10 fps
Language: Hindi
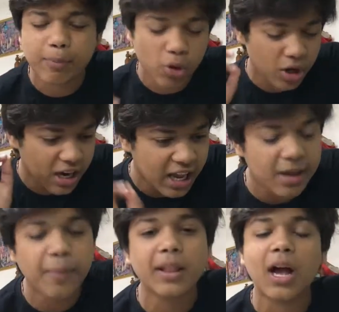आपको
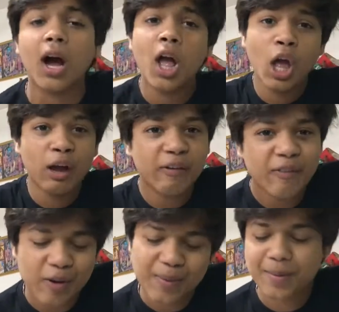नहीं पता
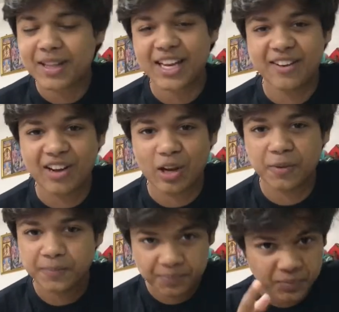वो मैं बताने वाला हूँ
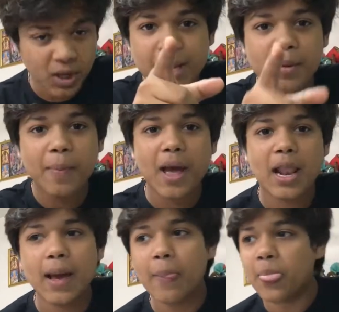के भी
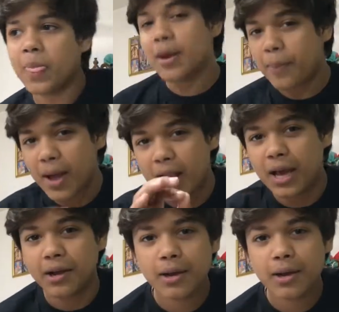पहले के पहले